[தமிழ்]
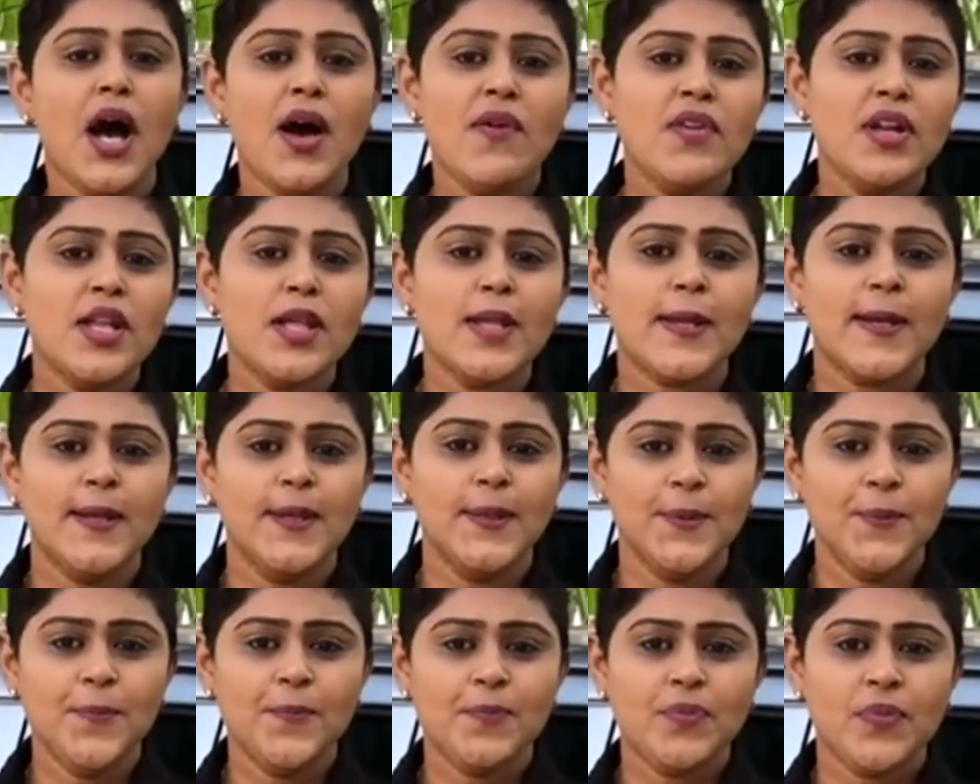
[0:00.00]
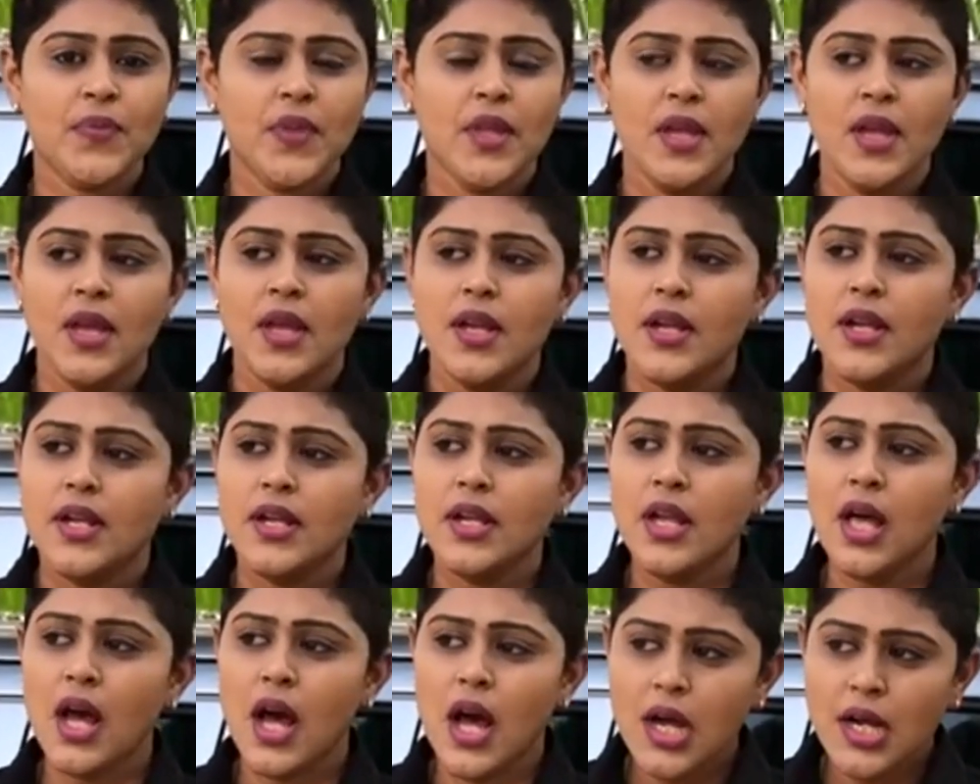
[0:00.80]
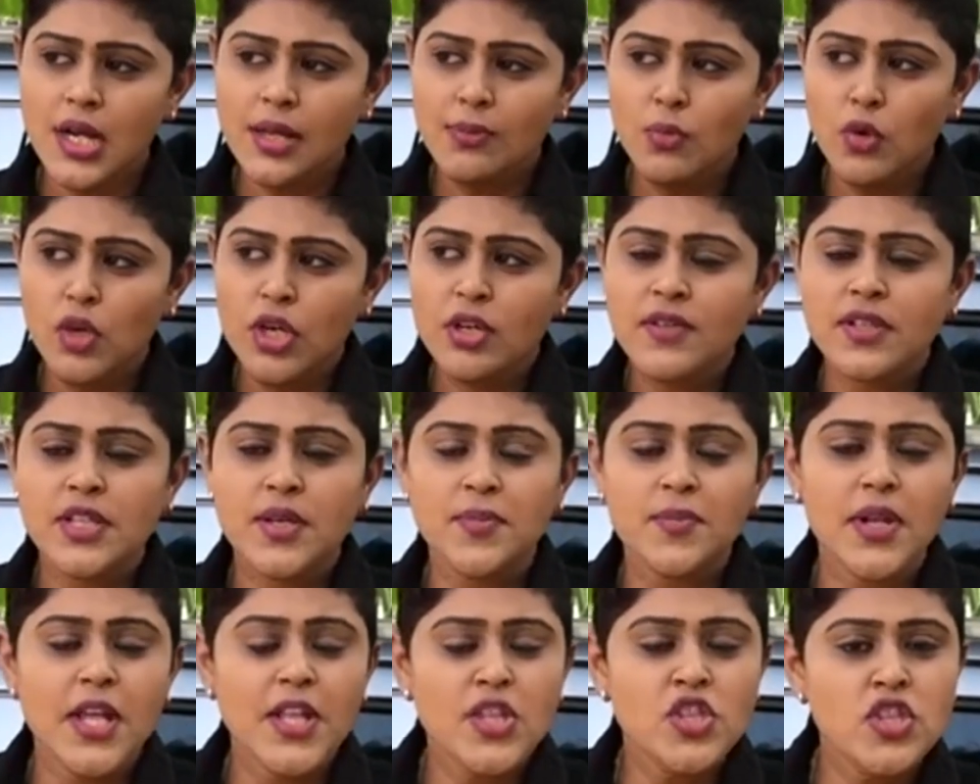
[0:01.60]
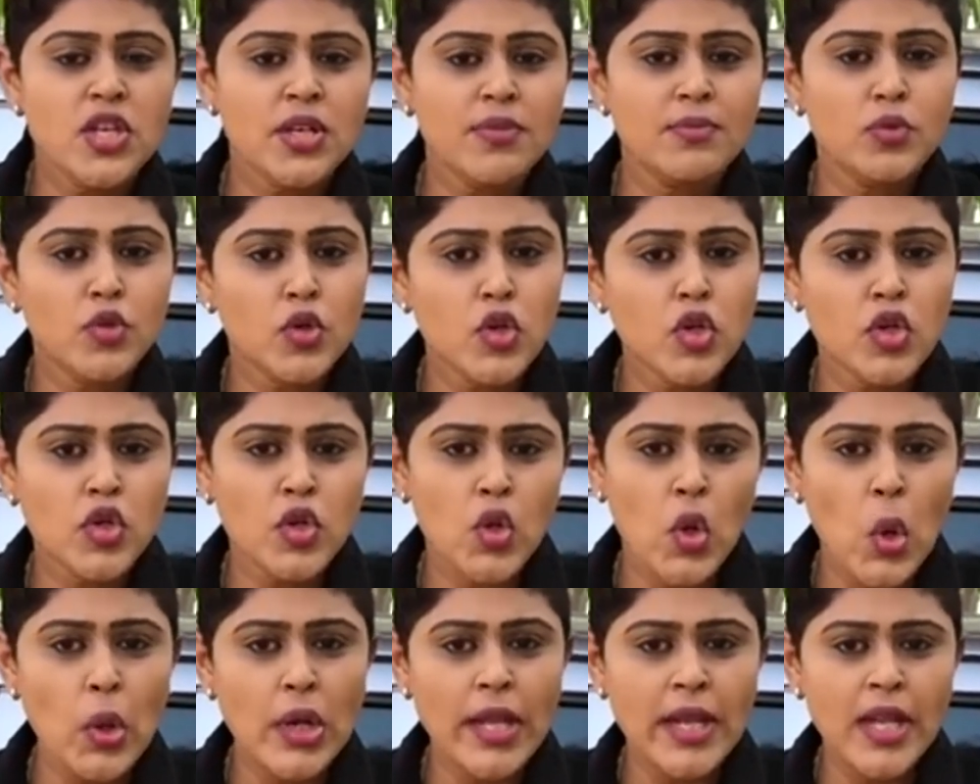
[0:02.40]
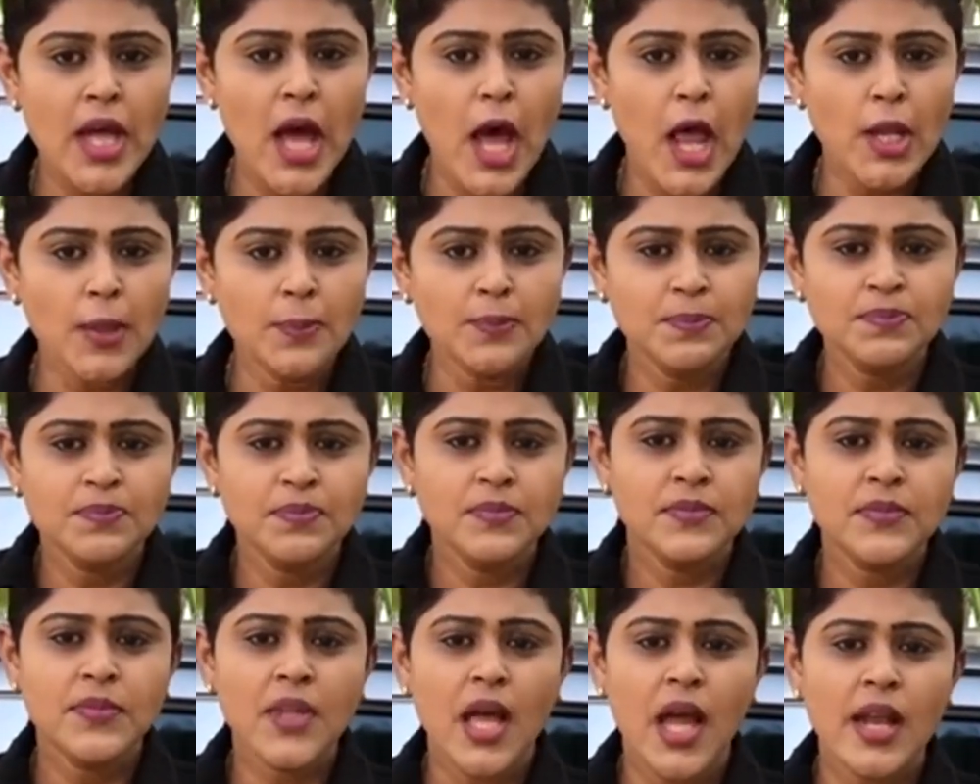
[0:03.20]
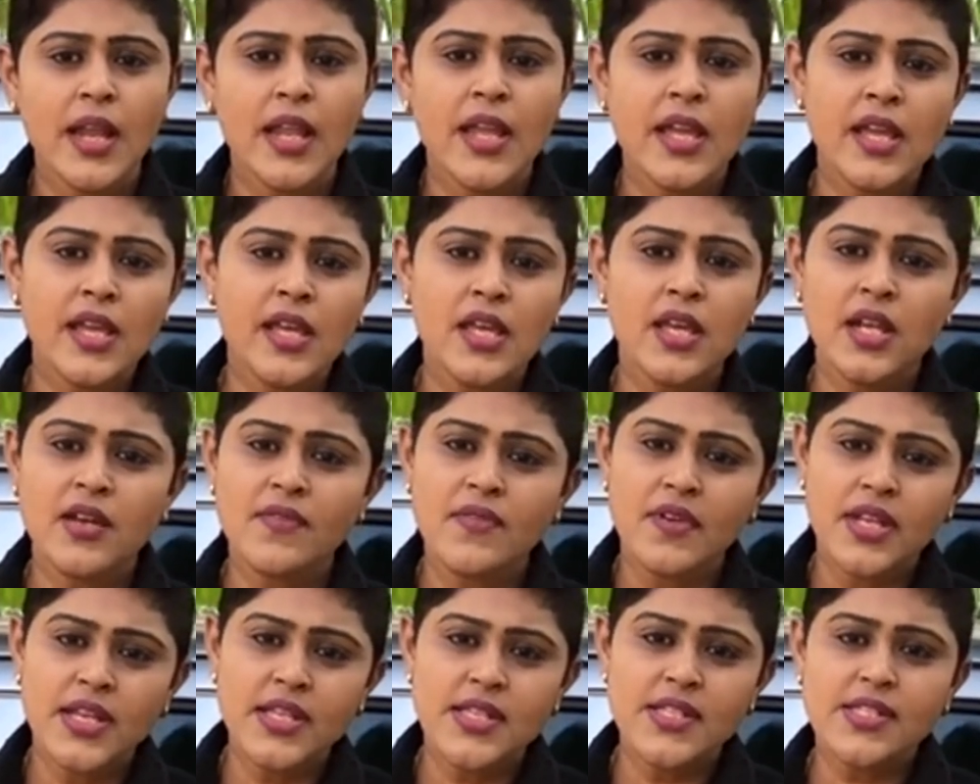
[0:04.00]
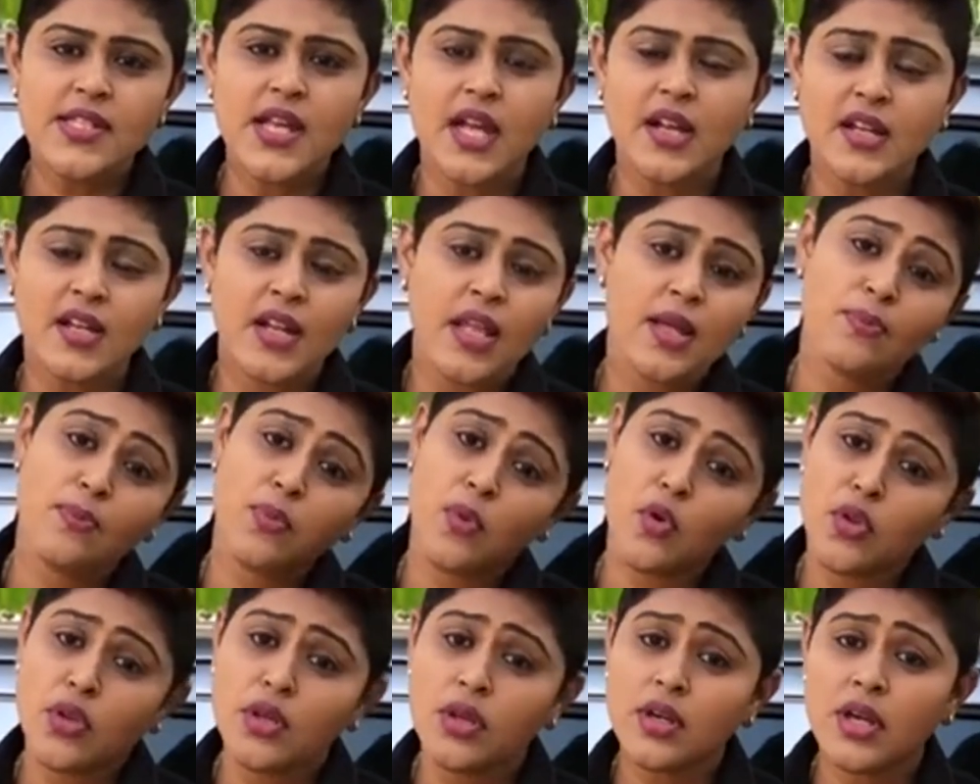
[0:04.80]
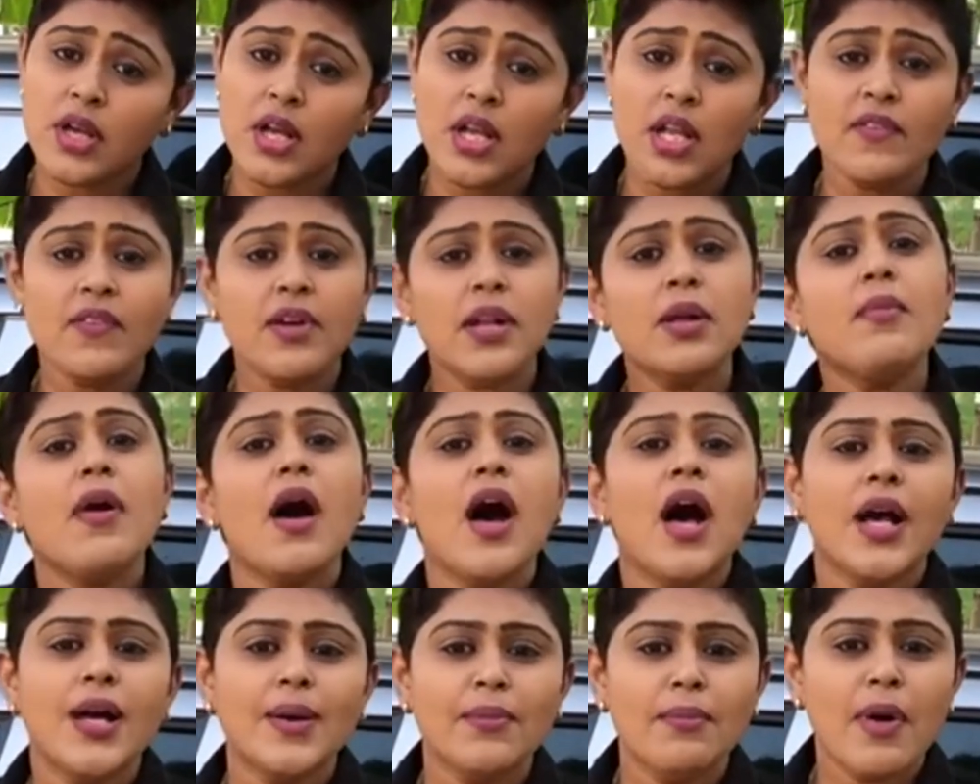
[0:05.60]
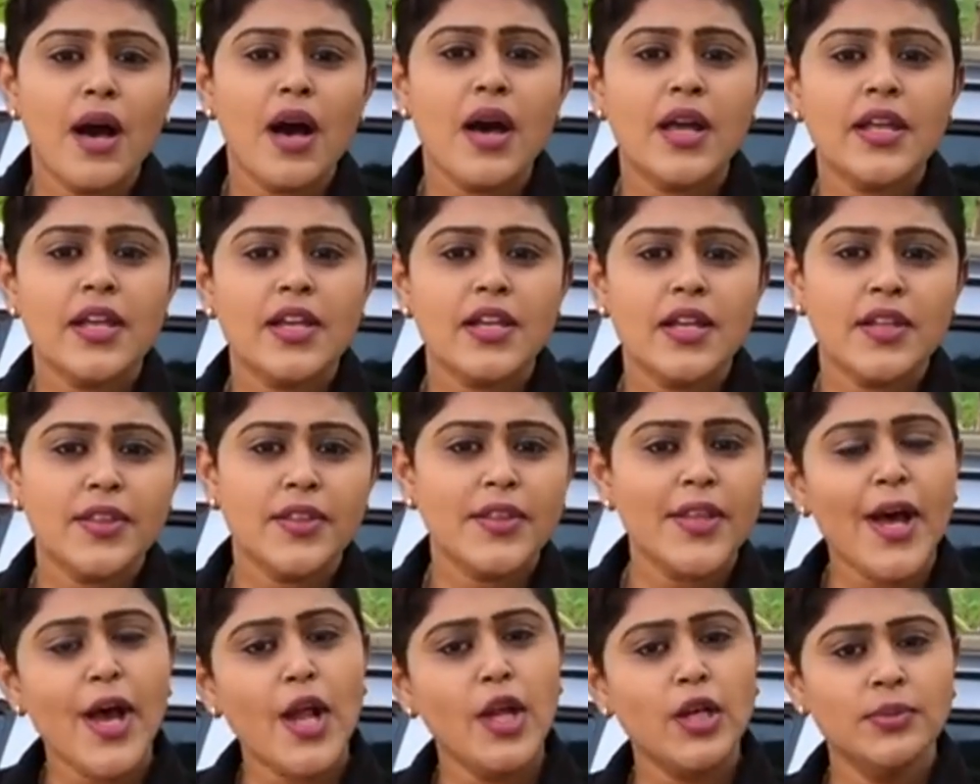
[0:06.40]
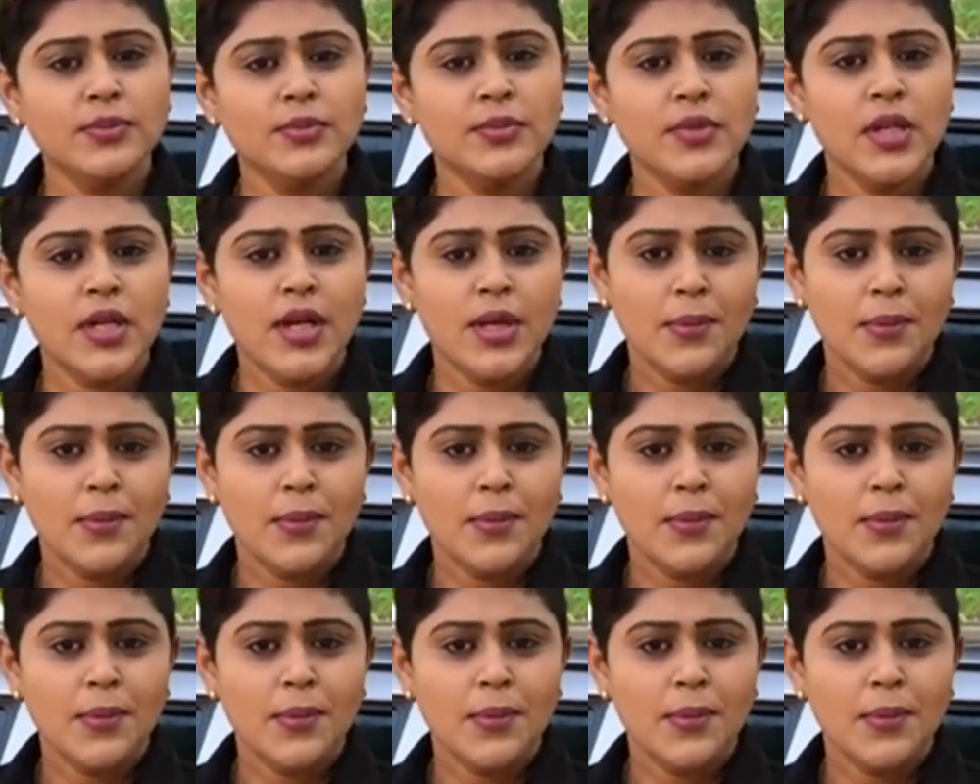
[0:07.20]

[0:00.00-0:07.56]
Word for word: காவலர்கள் நாடு முழுவதும் லஞ்சம் உருண்டோடினாலும் தனி இருவரின் சண்டை பொது கலவரமாக மாறியிருந்தாலும்